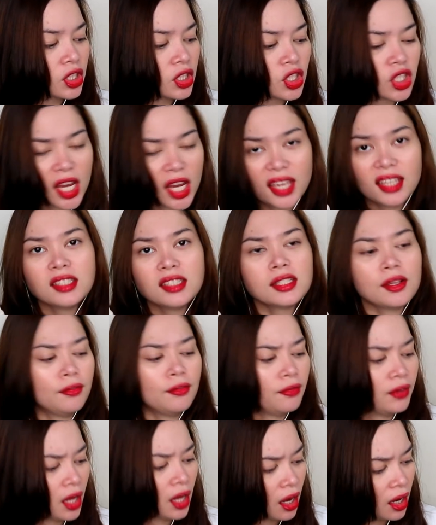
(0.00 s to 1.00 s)
Jane's
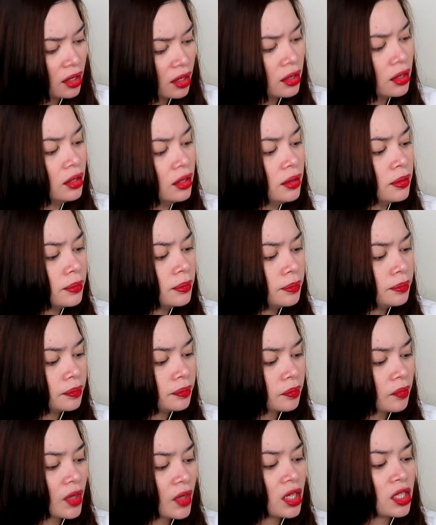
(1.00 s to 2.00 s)
Vlog,
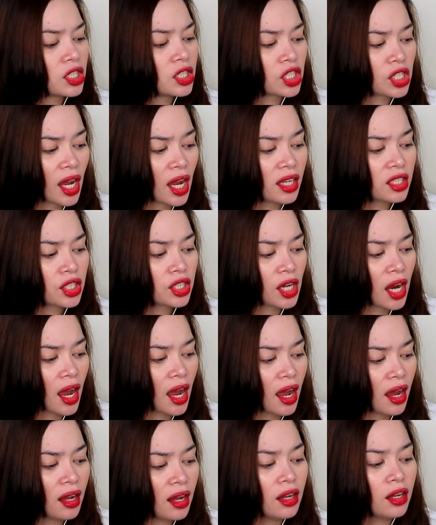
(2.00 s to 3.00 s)

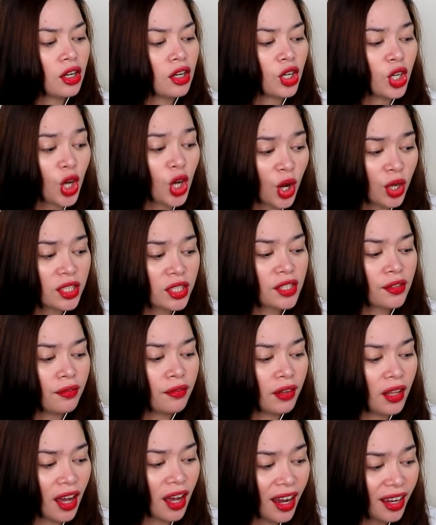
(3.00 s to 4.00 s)
Shasha, Ron's
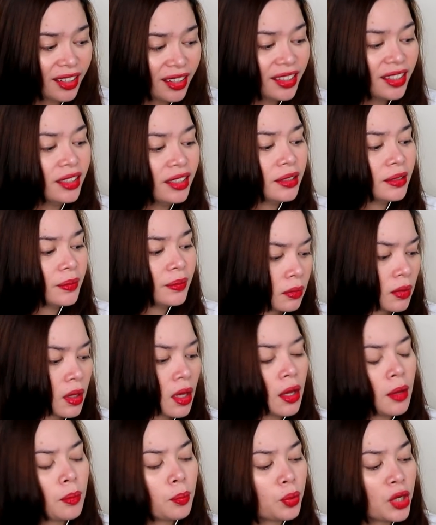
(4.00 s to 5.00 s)
Vlog,
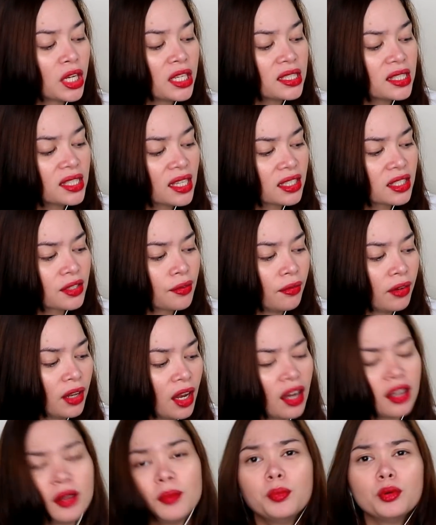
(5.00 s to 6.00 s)
Princess
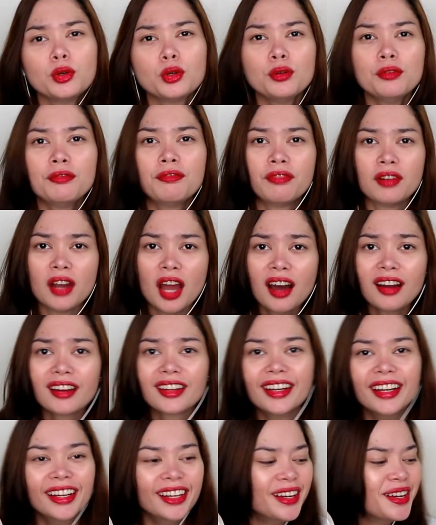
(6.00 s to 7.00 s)
Vlog, puro
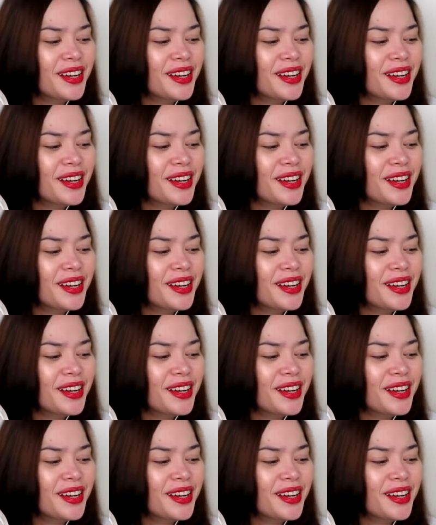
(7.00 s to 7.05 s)
vlog.